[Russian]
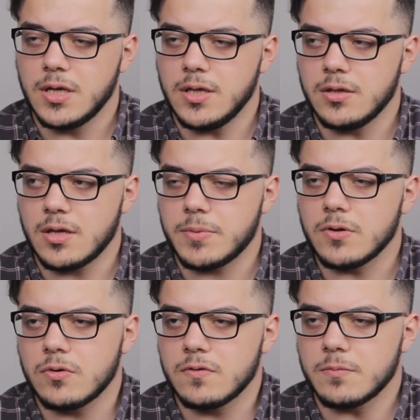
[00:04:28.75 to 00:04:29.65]
И нам
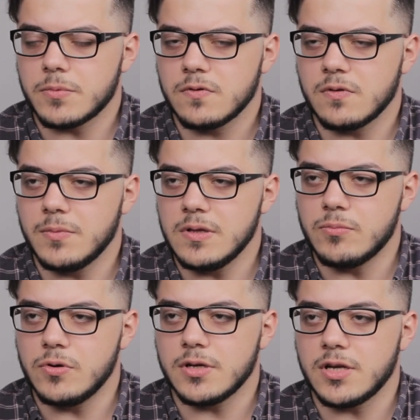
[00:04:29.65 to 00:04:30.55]
приходится просто быть
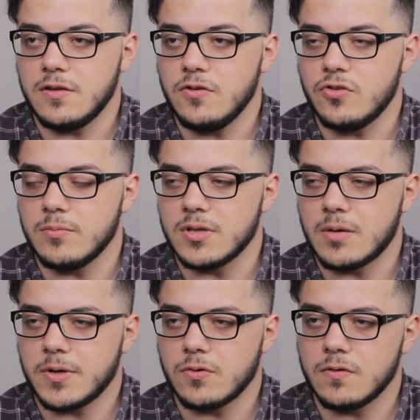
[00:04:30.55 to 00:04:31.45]
более критичными,
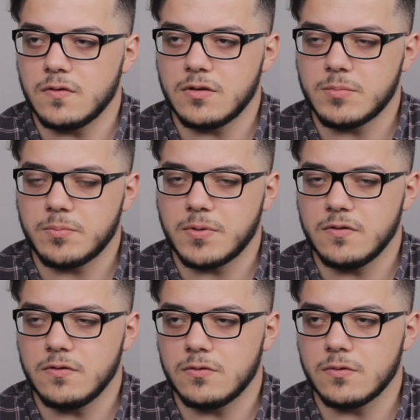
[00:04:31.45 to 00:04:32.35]
нам приходится занимать
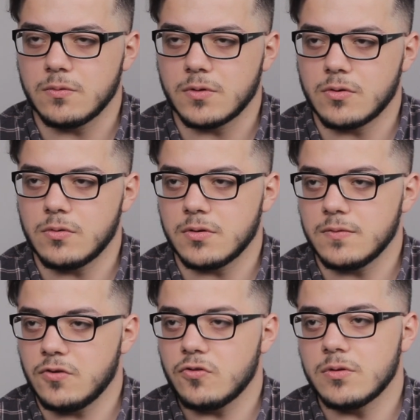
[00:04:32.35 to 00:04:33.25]
позицию какого-то
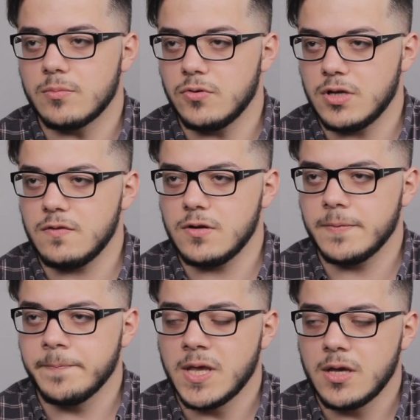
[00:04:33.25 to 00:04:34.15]
внешнего наблюдателя